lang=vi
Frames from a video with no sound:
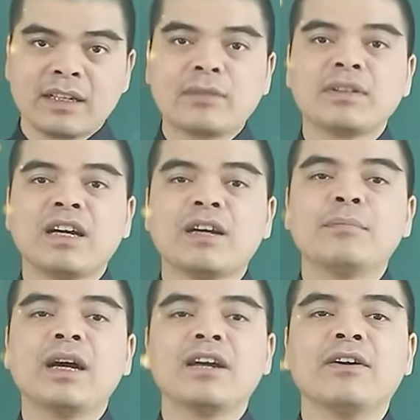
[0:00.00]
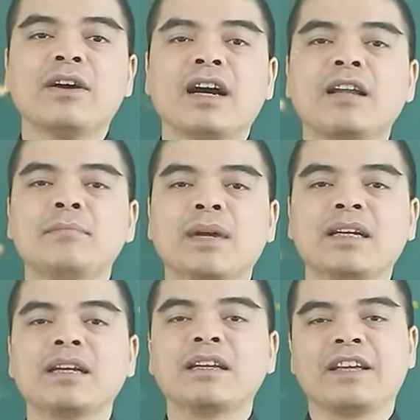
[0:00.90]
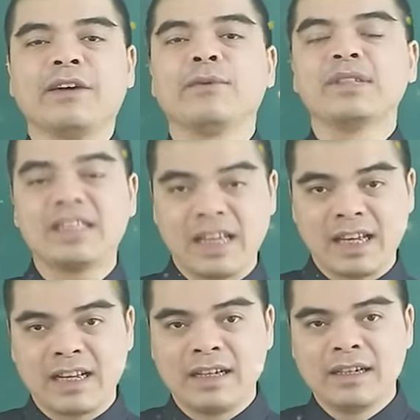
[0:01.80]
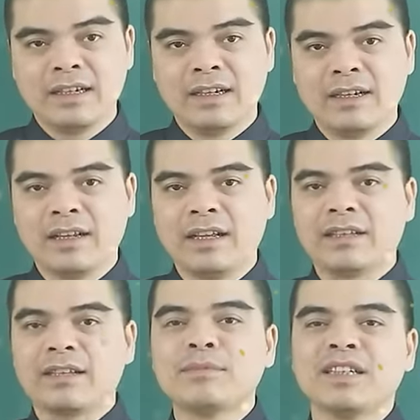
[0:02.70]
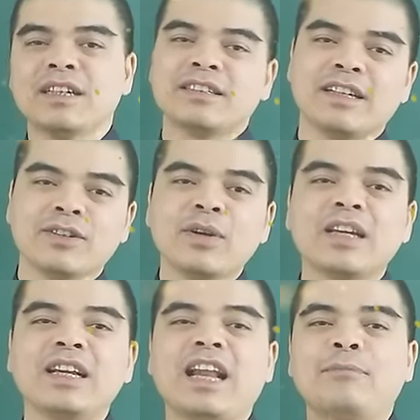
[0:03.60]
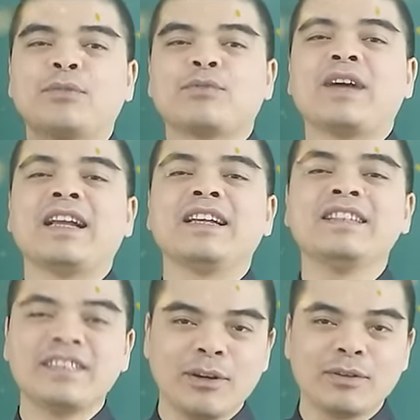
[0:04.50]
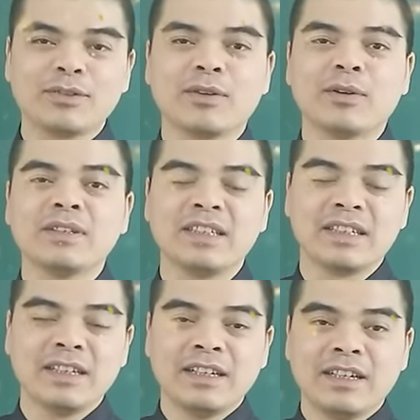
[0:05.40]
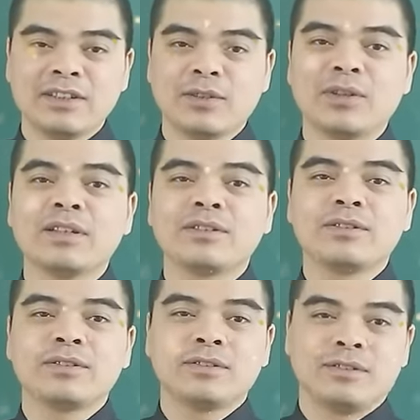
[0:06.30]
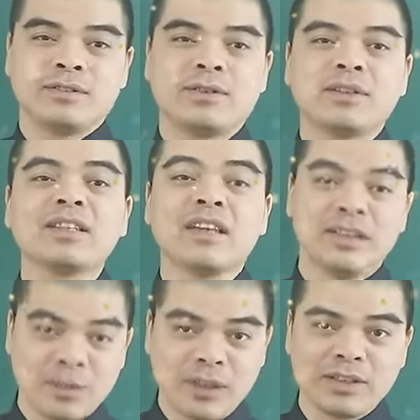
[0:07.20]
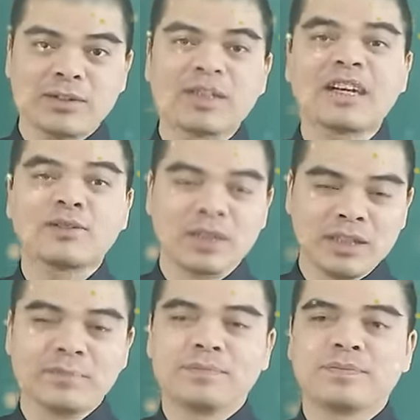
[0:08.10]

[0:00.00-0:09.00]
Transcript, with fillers: đồng thời mời họ ăn bánh, ăn kẹo, uống trà. Đấy, thậm chí là gì? Đôi khi làm một vài ly rượu cho nó gì? Cho nó cho nó tỉnh đúng không ạ cho nó khai xuân